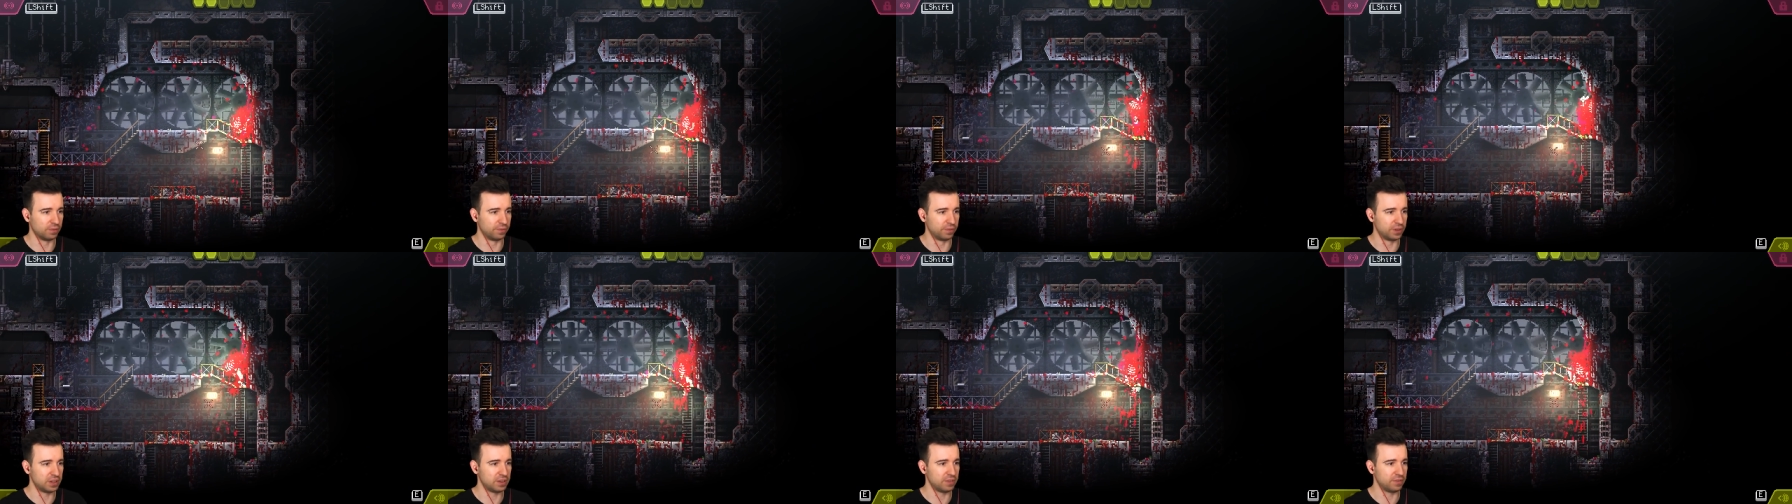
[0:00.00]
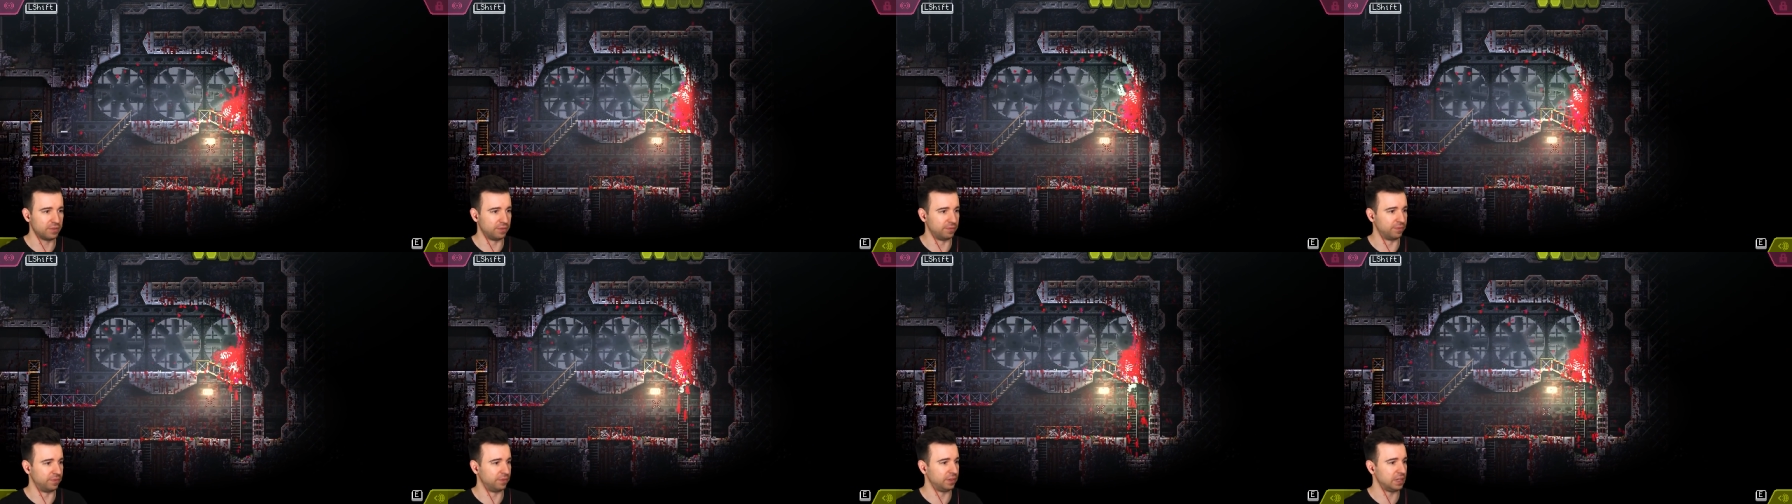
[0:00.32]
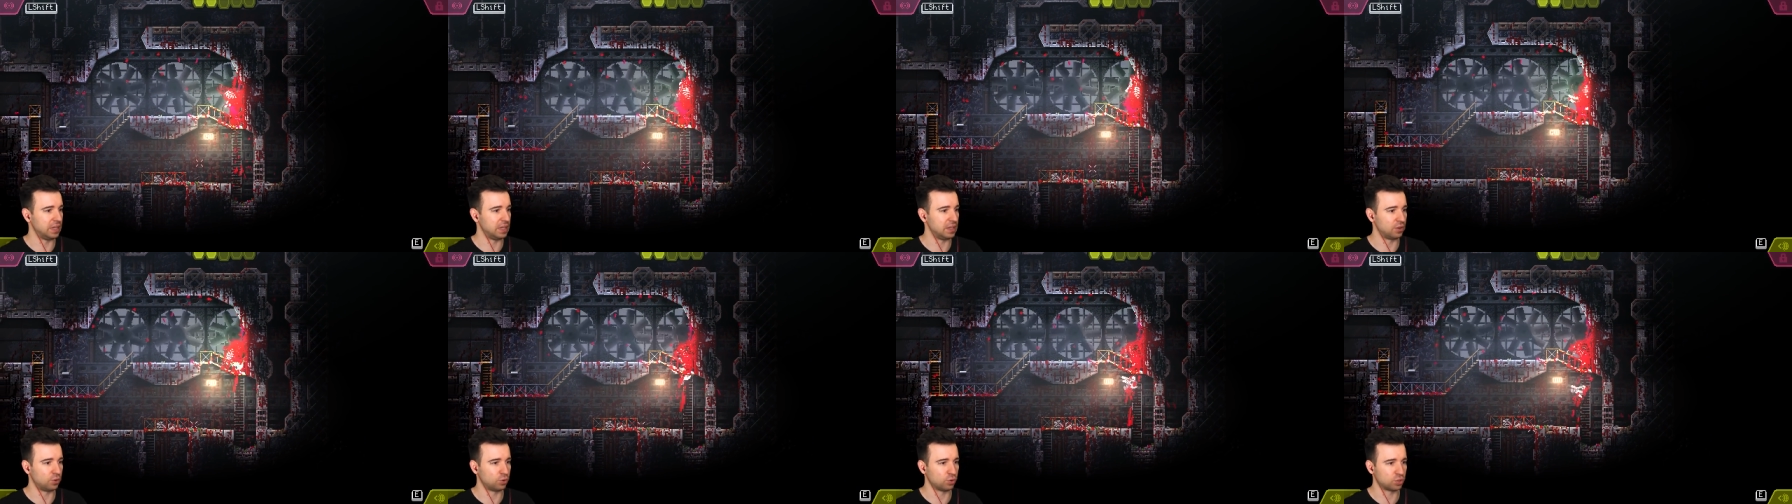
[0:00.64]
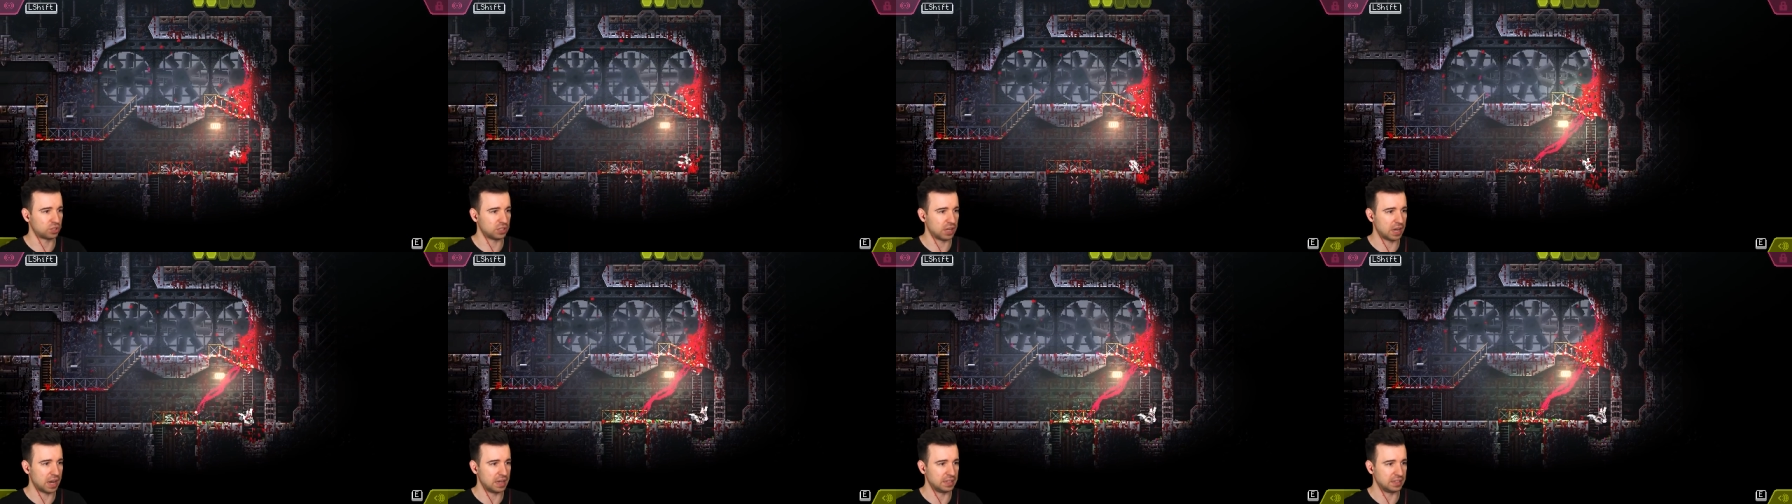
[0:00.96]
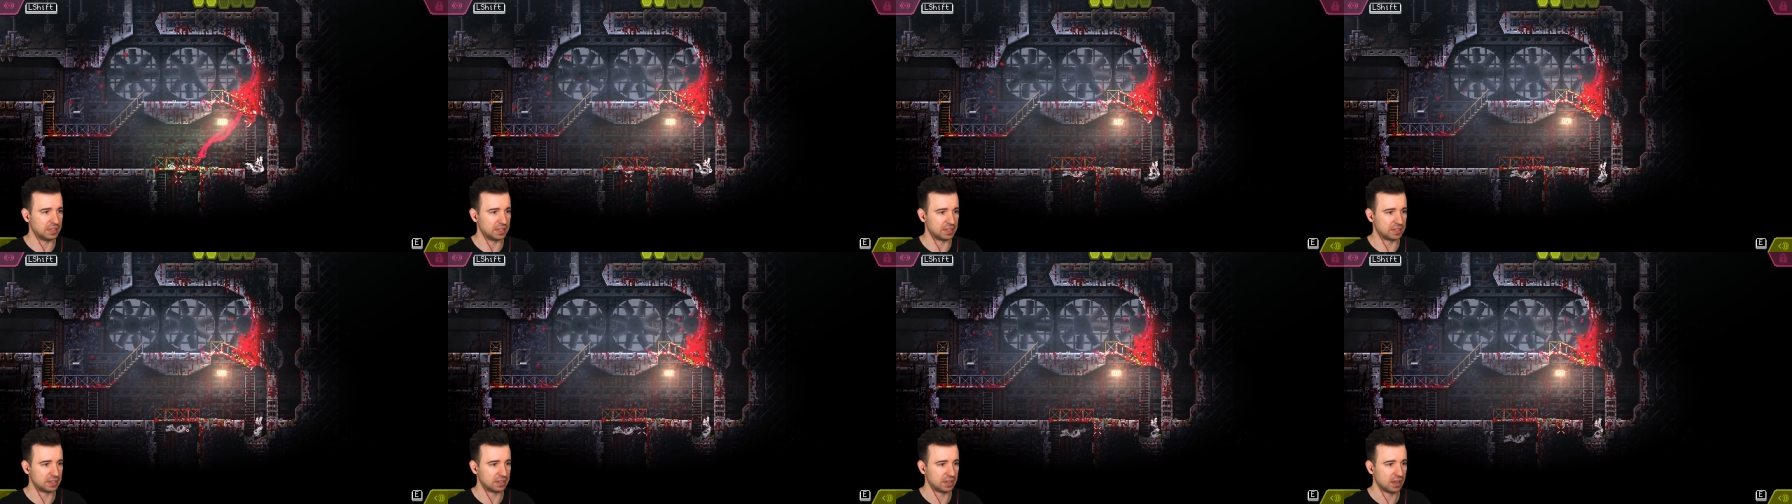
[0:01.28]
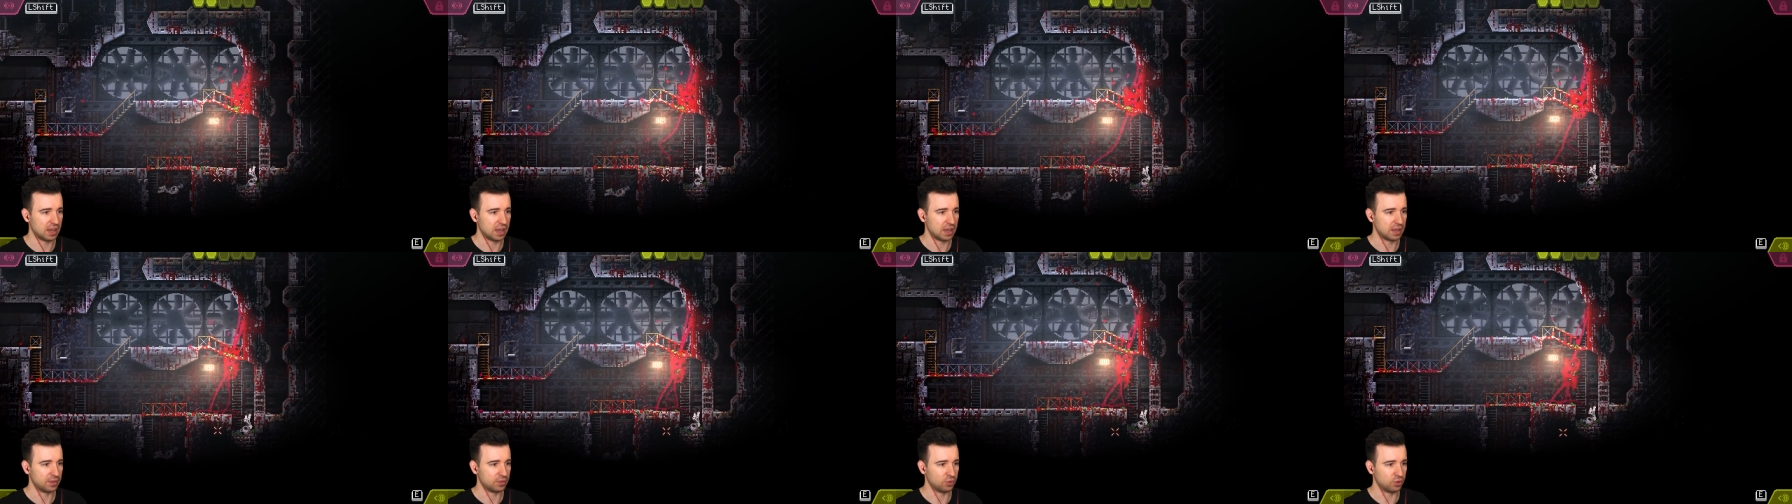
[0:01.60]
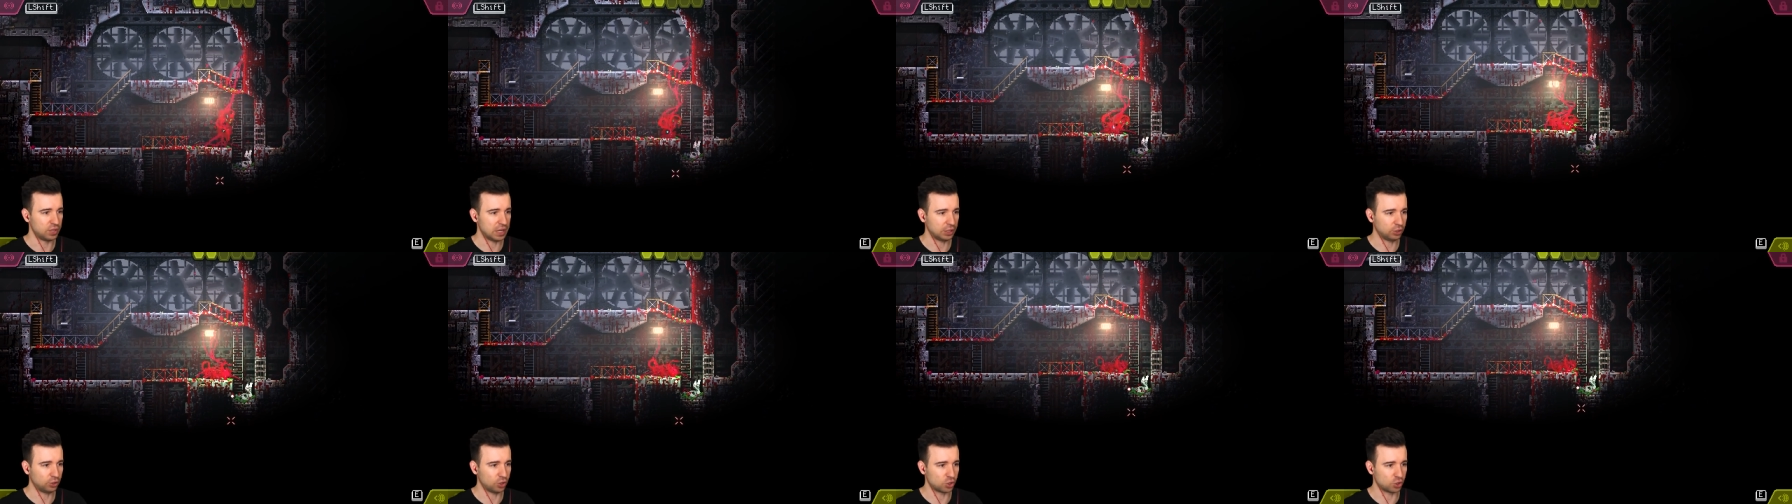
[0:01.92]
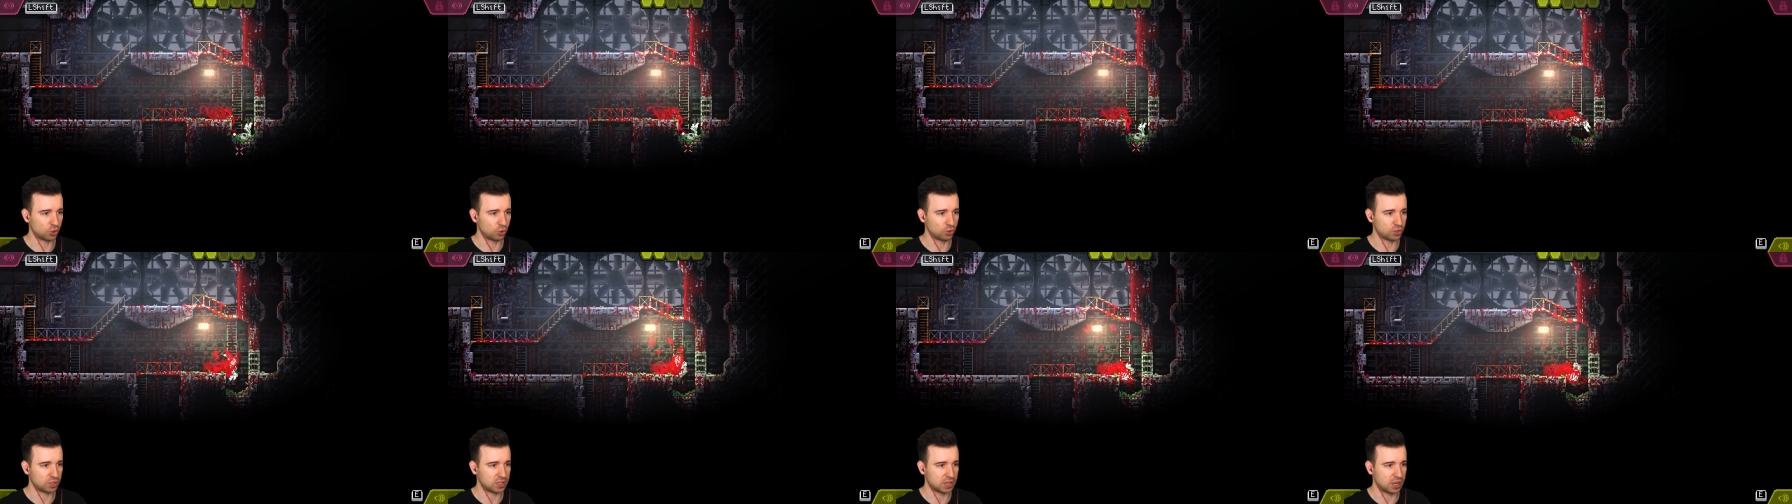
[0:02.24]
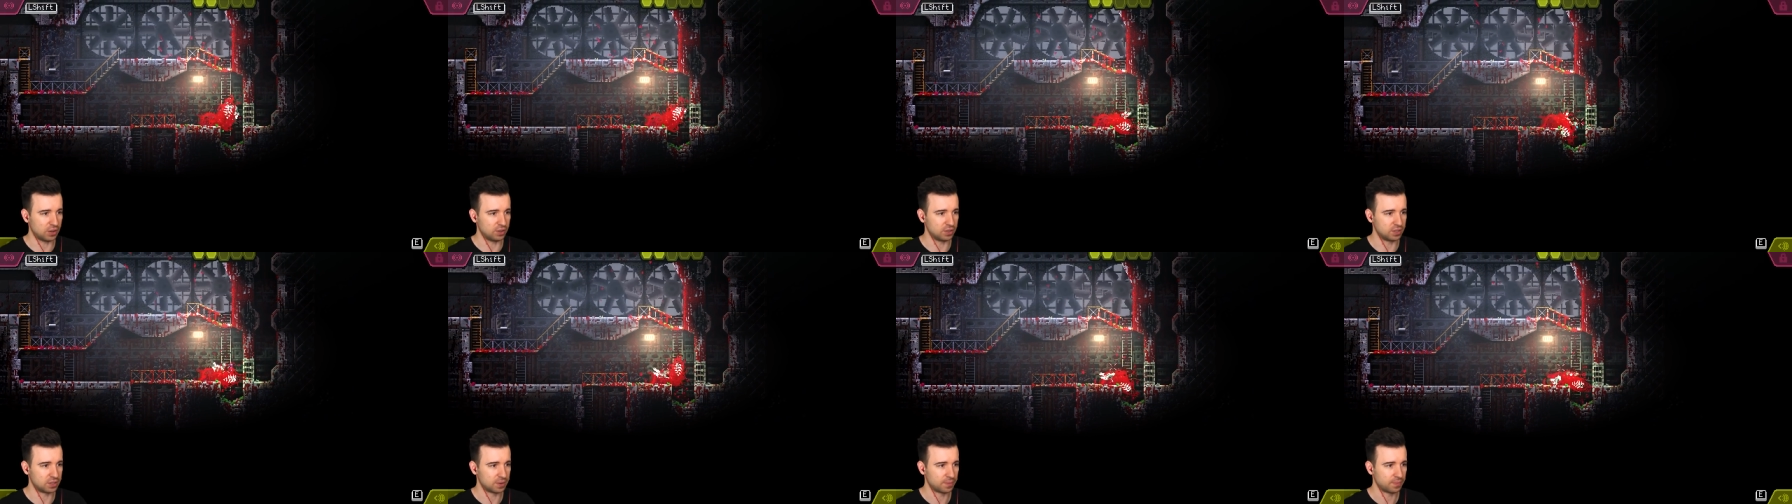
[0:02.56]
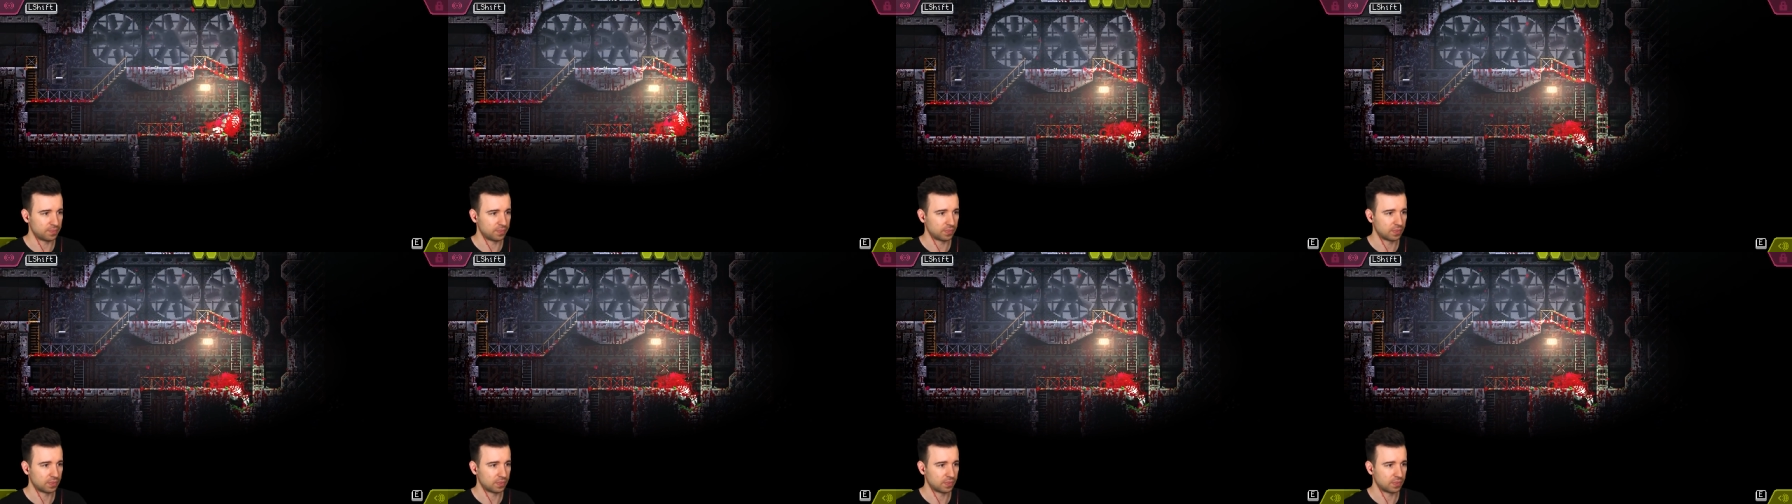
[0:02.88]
Вы, вы кусаетесь. Но я тоже кусаюсь.